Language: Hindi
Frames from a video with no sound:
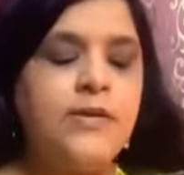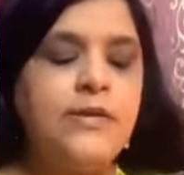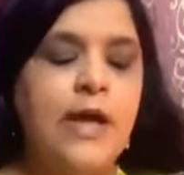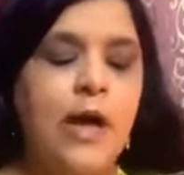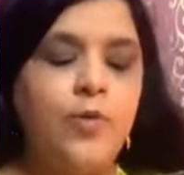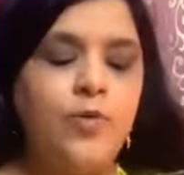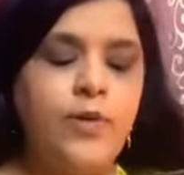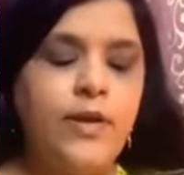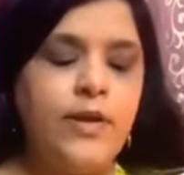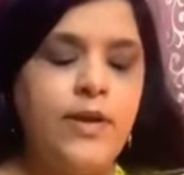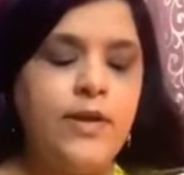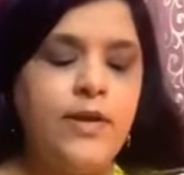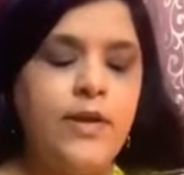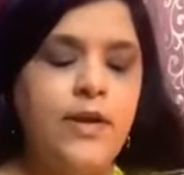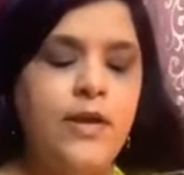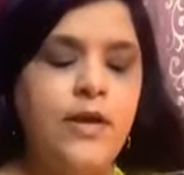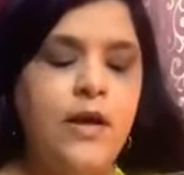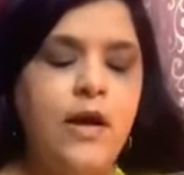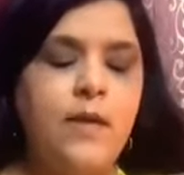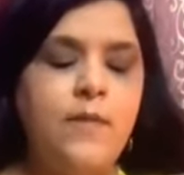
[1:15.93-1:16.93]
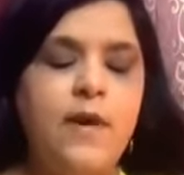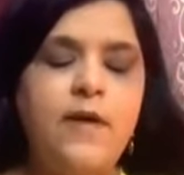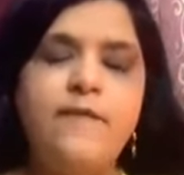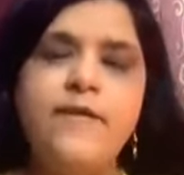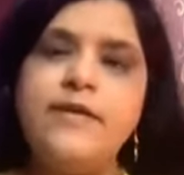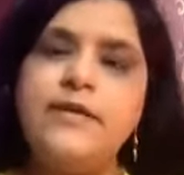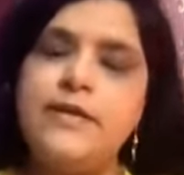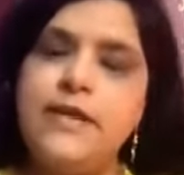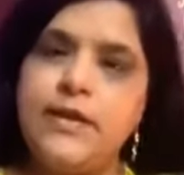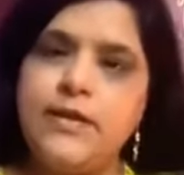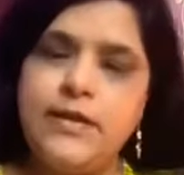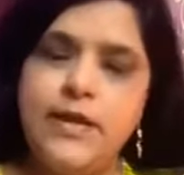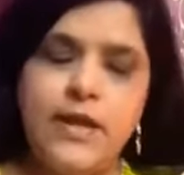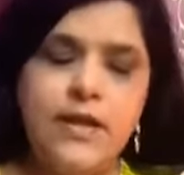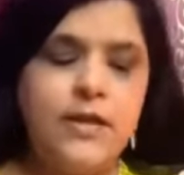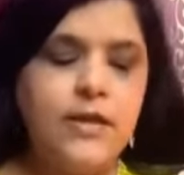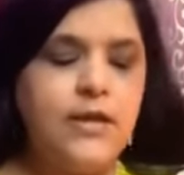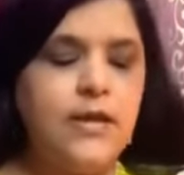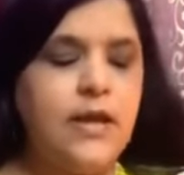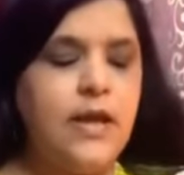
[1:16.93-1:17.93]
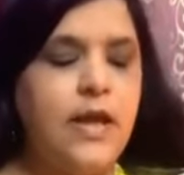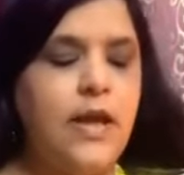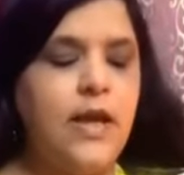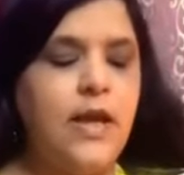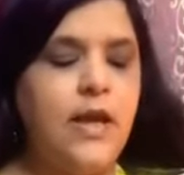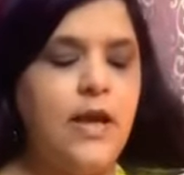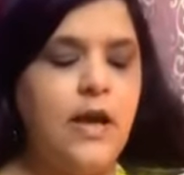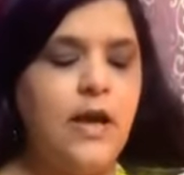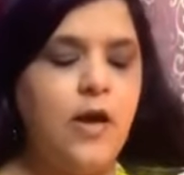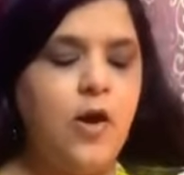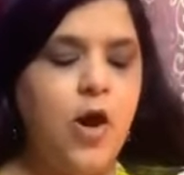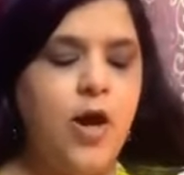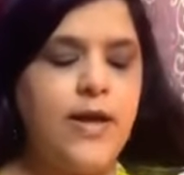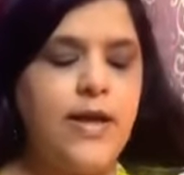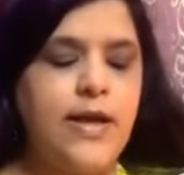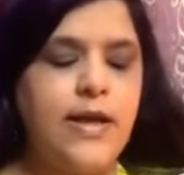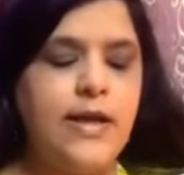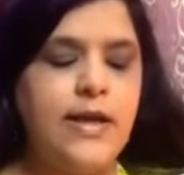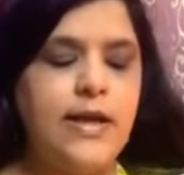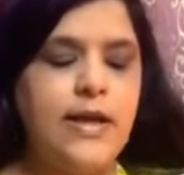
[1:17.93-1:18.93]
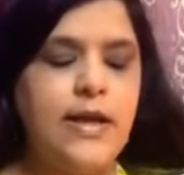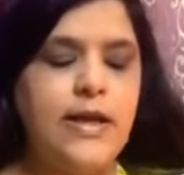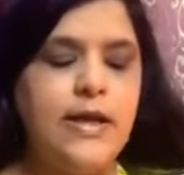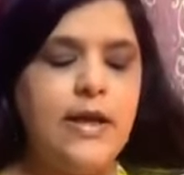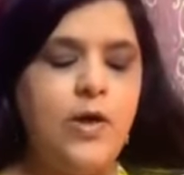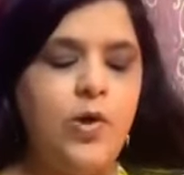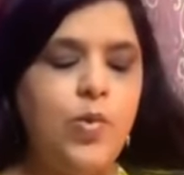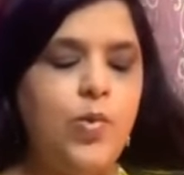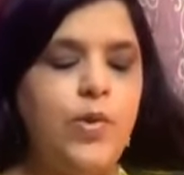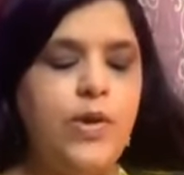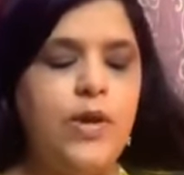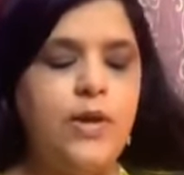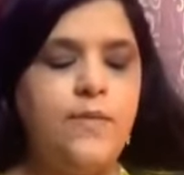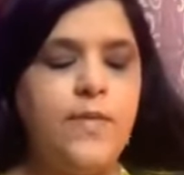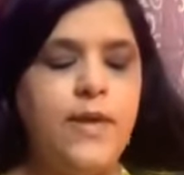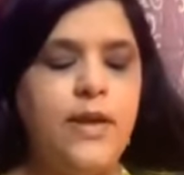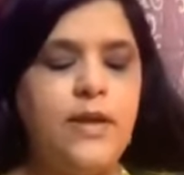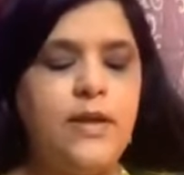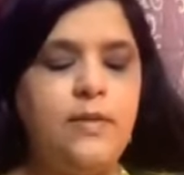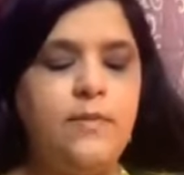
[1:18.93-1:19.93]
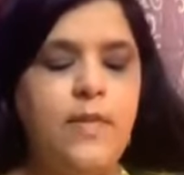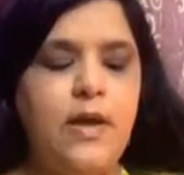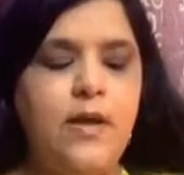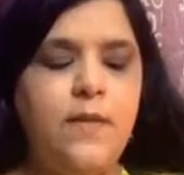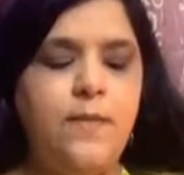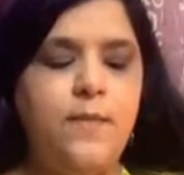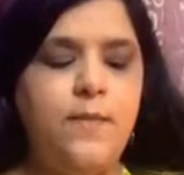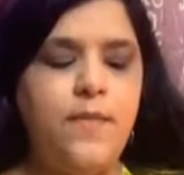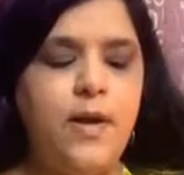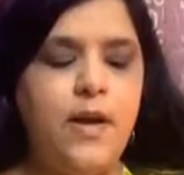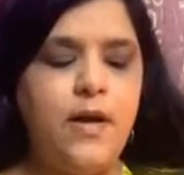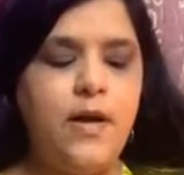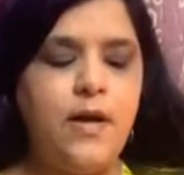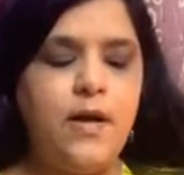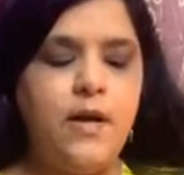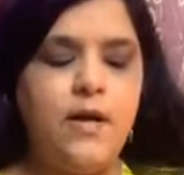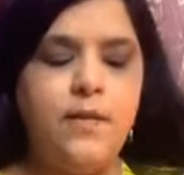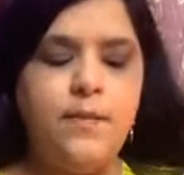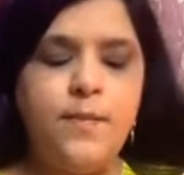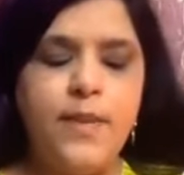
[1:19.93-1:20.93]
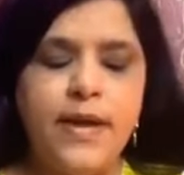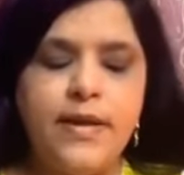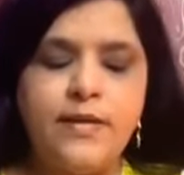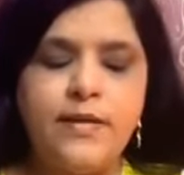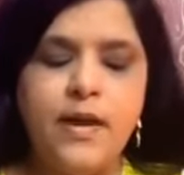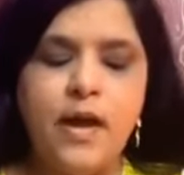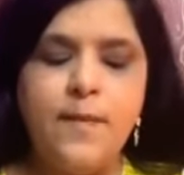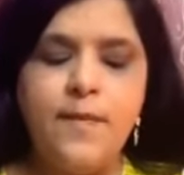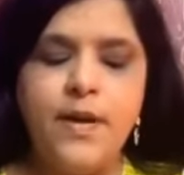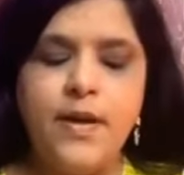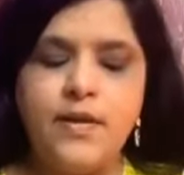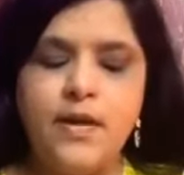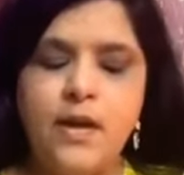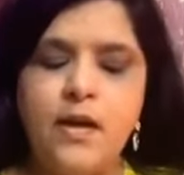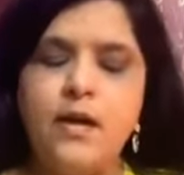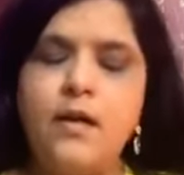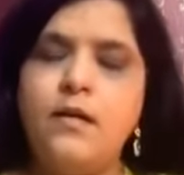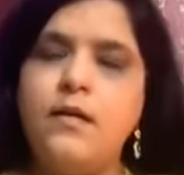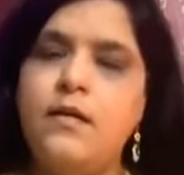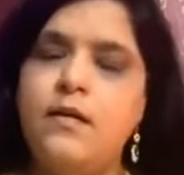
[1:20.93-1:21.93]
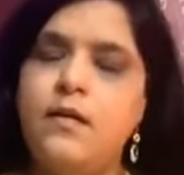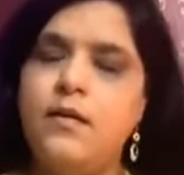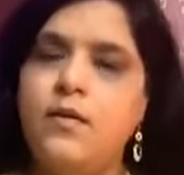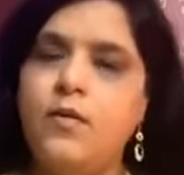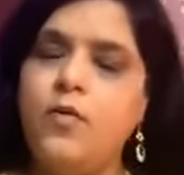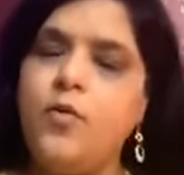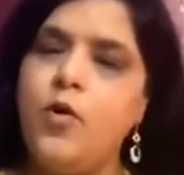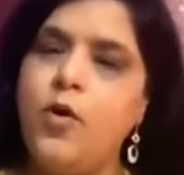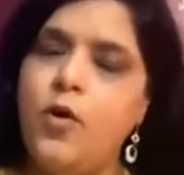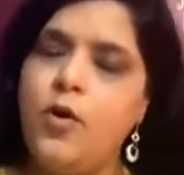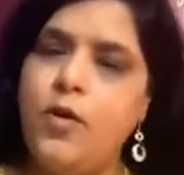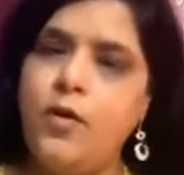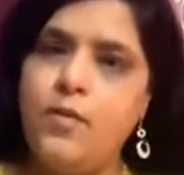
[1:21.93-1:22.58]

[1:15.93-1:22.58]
साउथ इंडियन अमावस्या के अकॉर्डिंगली ये लूनर मंथ में भद्रा प्रदा को